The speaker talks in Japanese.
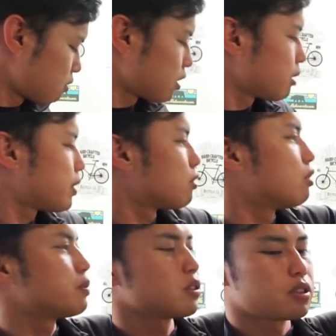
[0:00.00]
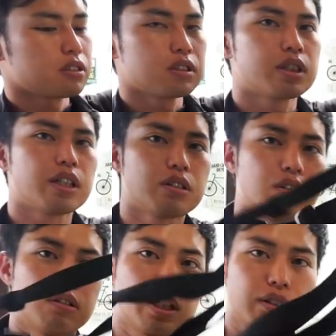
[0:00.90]
今 GoPro 純正
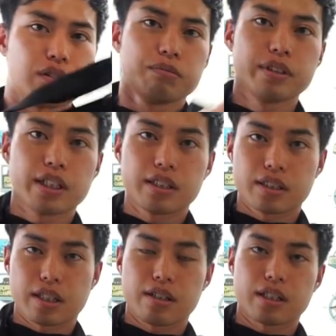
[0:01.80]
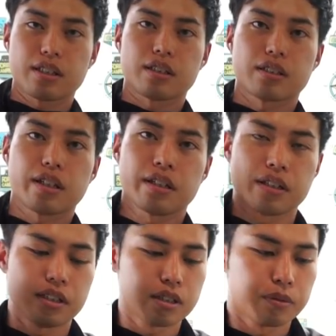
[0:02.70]
のあの胸につけるやつですね
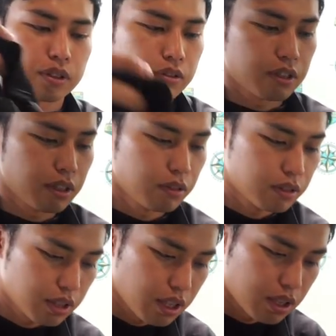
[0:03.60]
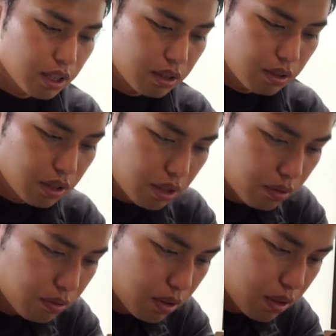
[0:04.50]
いつもこれをつけて撮影して
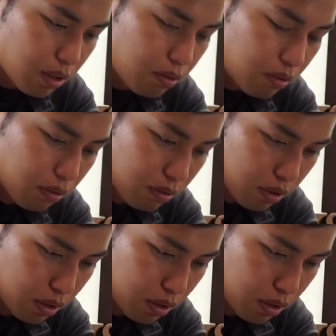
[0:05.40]
るんですけど